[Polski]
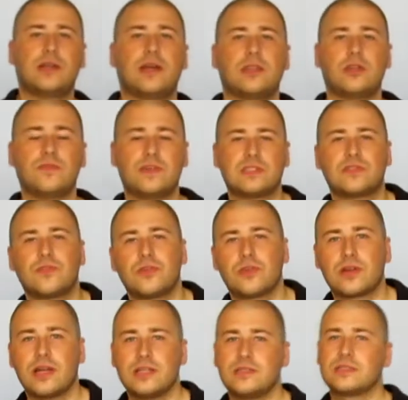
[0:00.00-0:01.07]
katować swój
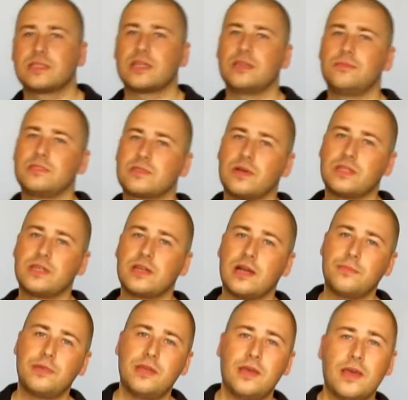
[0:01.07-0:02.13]
organizm takimi
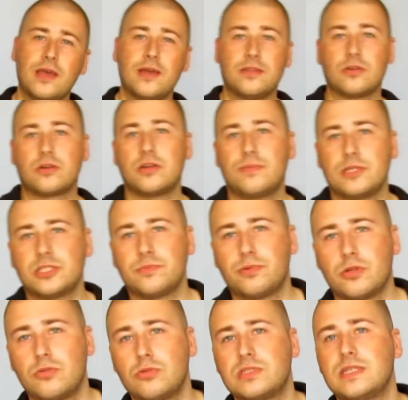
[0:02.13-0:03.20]
składnikami, no chyba, że
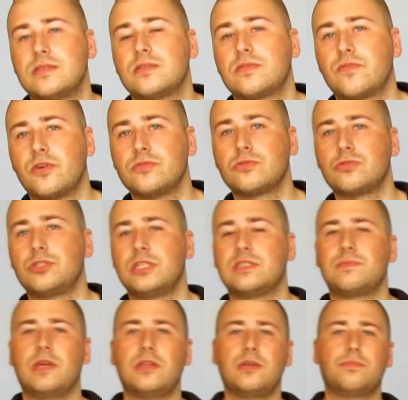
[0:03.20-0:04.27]
producent w końcu się
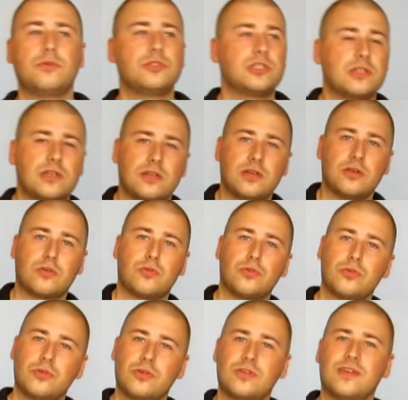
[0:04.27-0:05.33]
zmieni, pójdzie
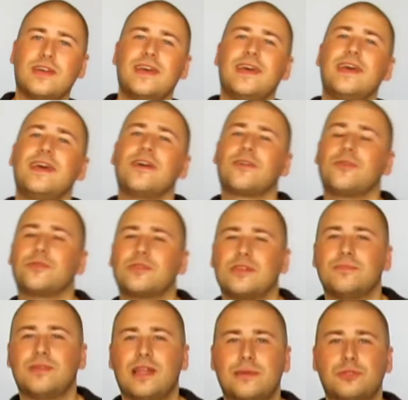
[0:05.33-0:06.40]
ku, ku
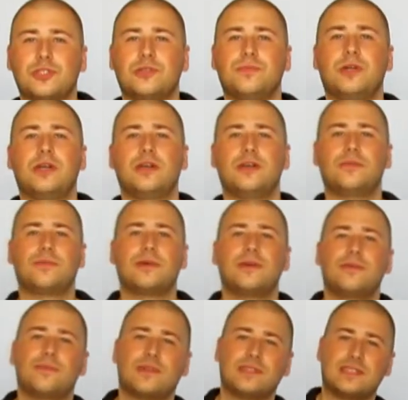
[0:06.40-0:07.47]
tym lepszym
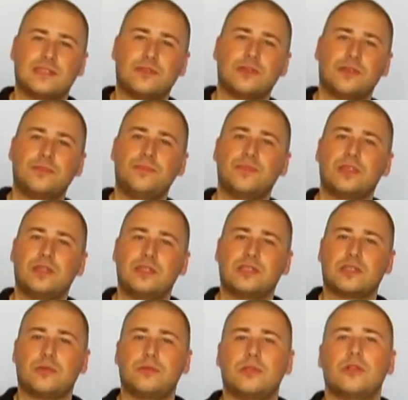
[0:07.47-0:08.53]
e, procedurom i
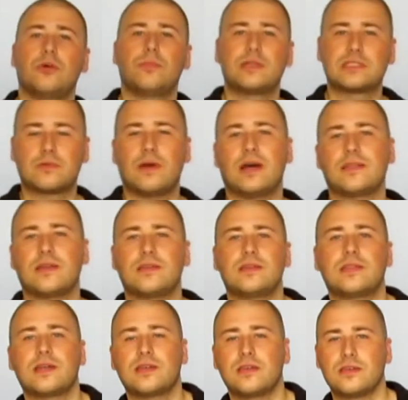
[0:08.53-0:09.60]
zrobi dobry skład, a nie
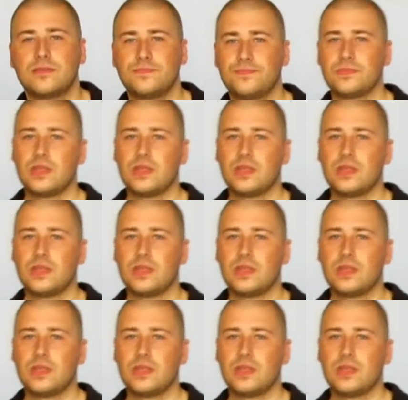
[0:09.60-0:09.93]
takie